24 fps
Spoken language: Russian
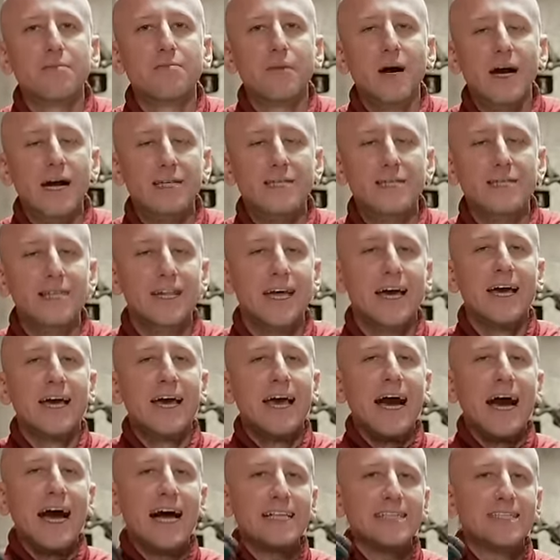масла,
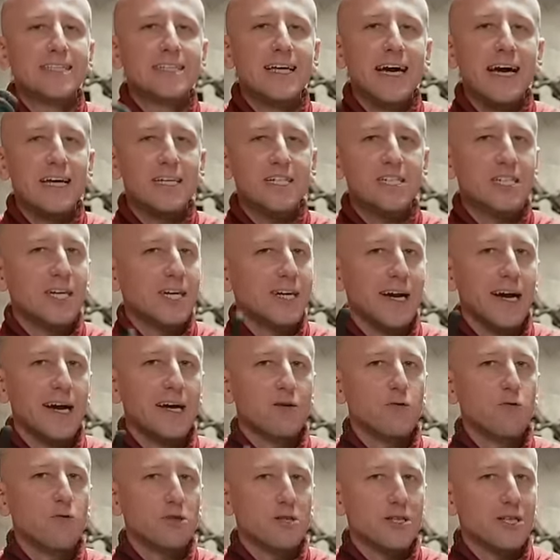а также
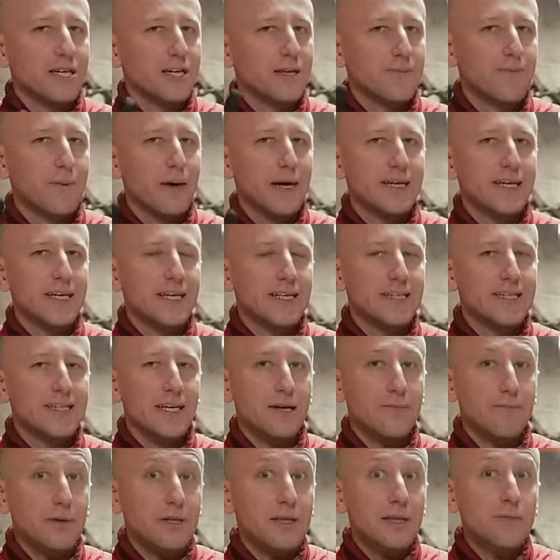коротких
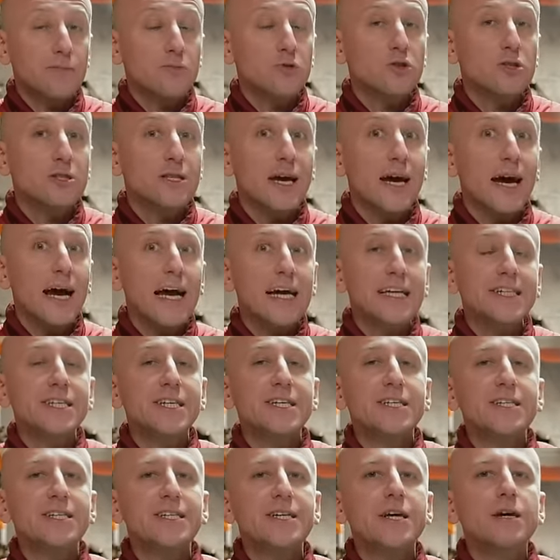поездок, потому что
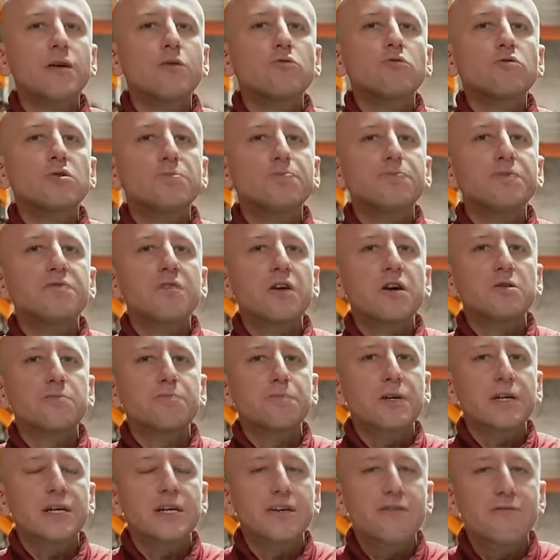они не успевают
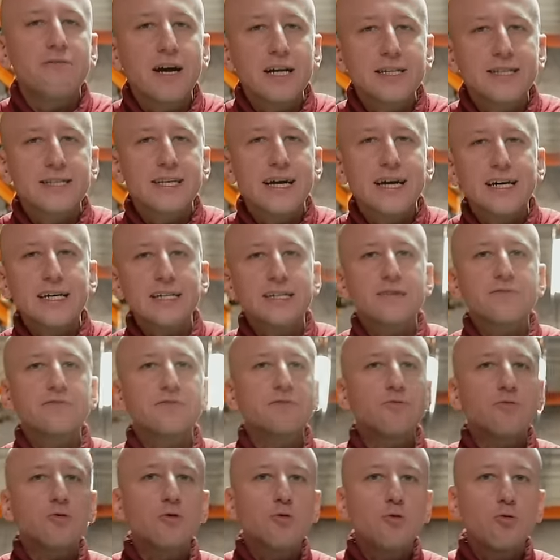прогреваться, а это в
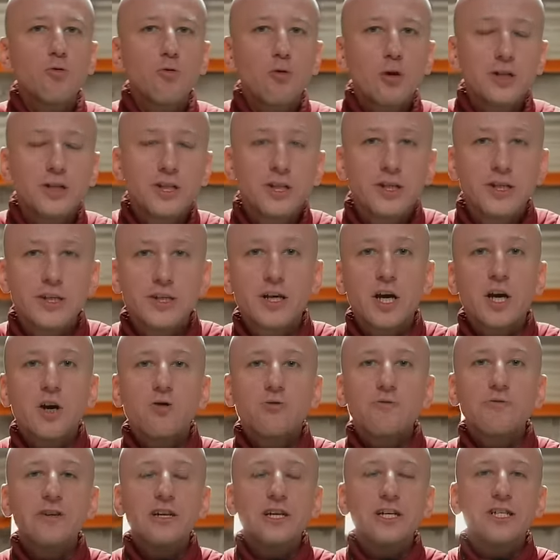свою очередь
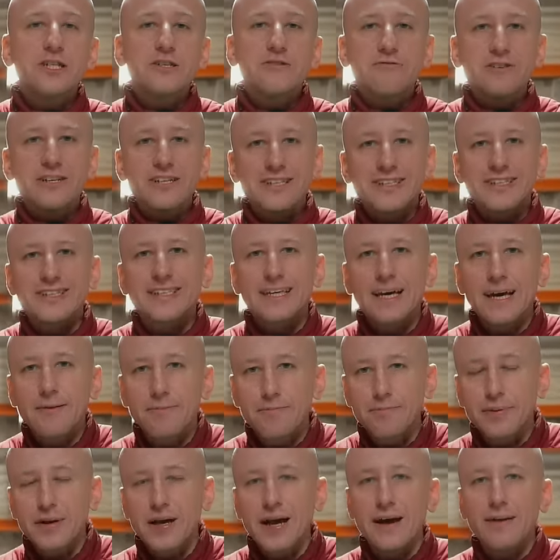увеличивает
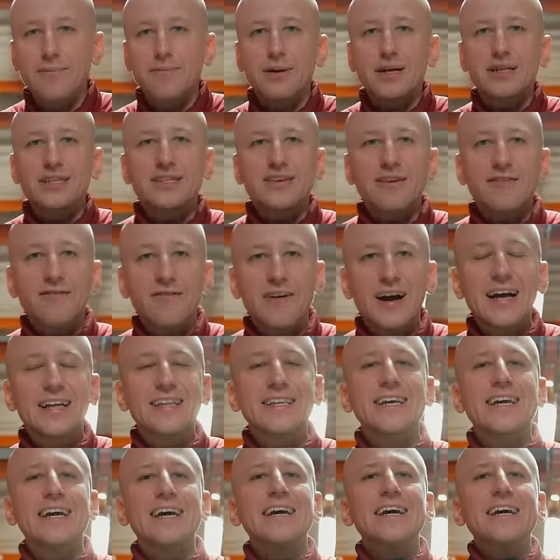темпы
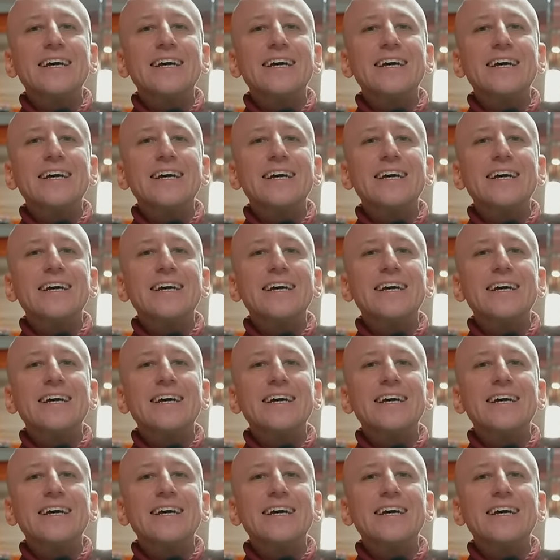образования